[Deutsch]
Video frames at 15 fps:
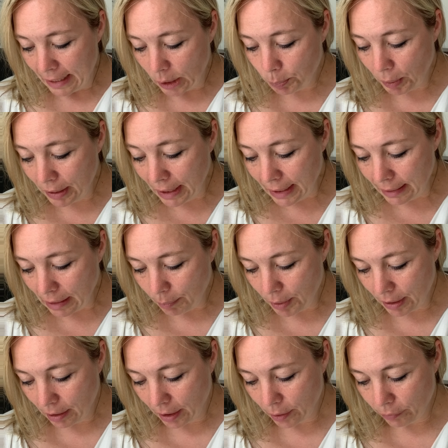Ich bin nicht
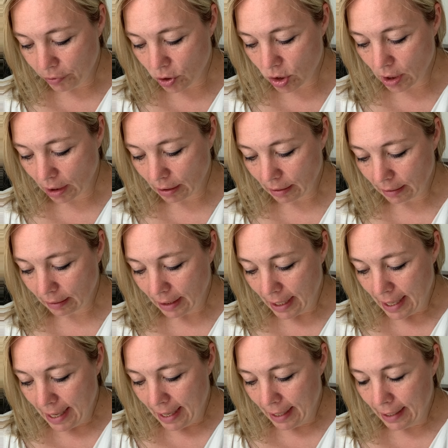damit einverstanden,
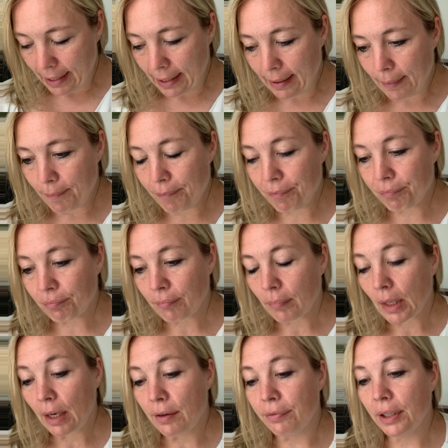
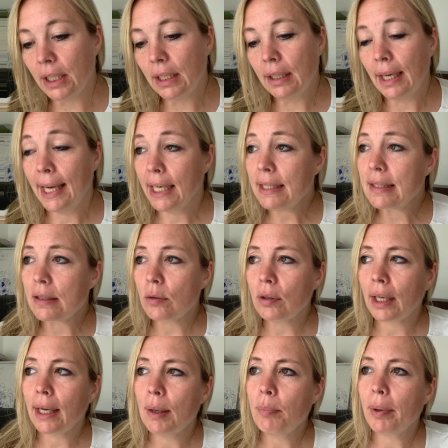ähm, wie Ärzte und
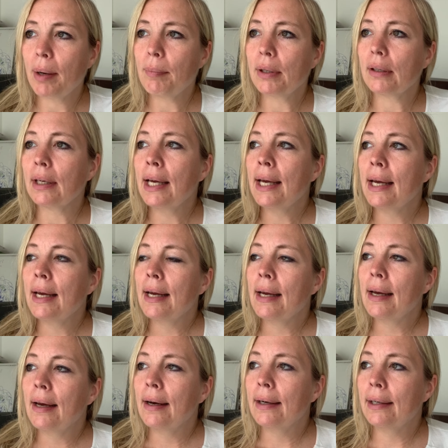Hebammen
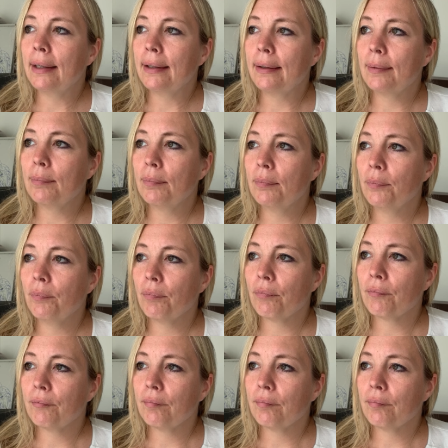ähm,